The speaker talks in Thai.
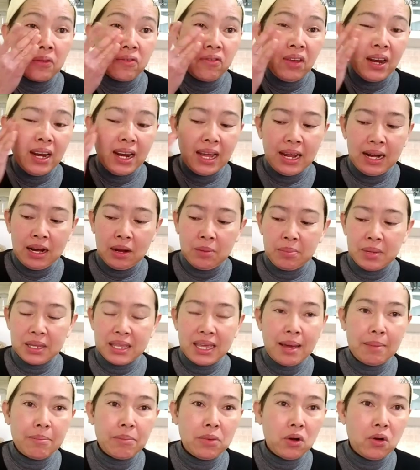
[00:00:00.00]
เวลาเรามา
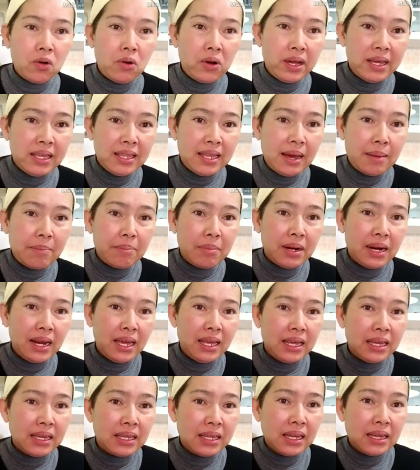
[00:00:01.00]
ทำออยทำอะไร
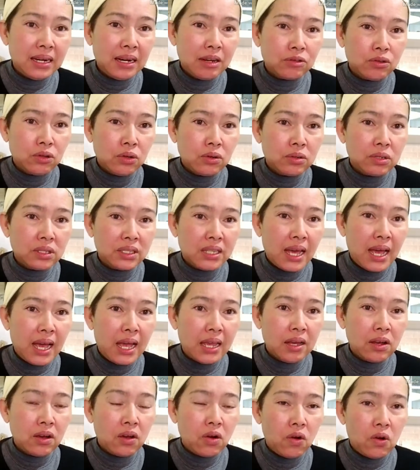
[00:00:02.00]
อย่างเงี้ยเราต้องใช้
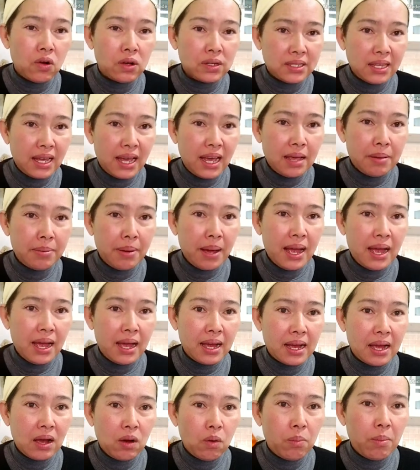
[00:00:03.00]
กองใช้ผ้า
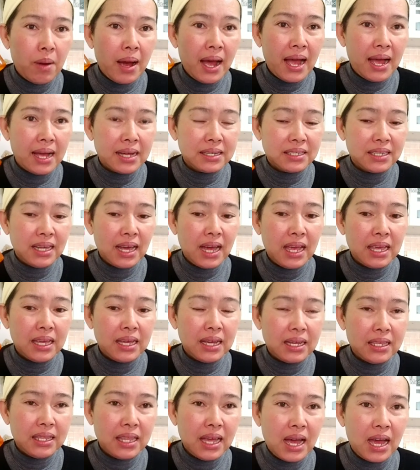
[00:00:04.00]
ขาวบางใช้
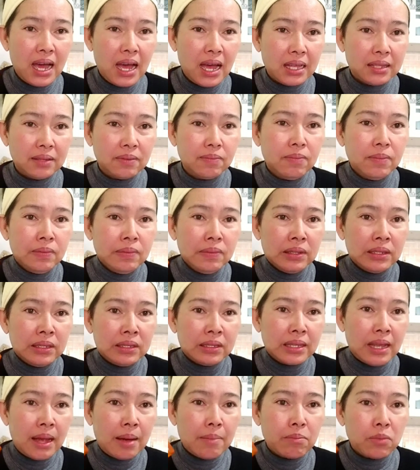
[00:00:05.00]
กระดาษ
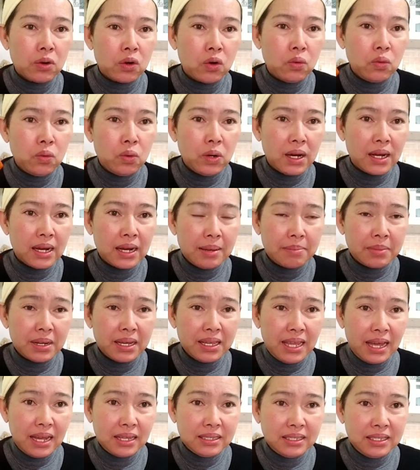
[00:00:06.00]
ทำครัวทำก
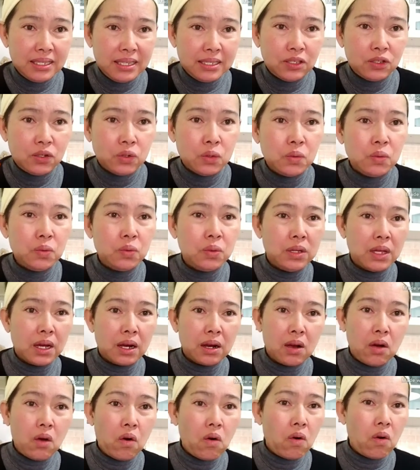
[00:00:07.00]
ระดาษทิชชู่นะ
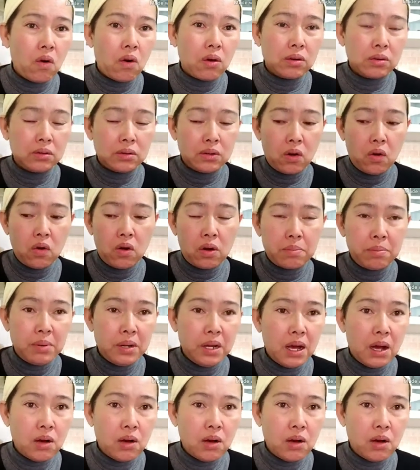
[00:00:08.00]
กองกองเพื่อ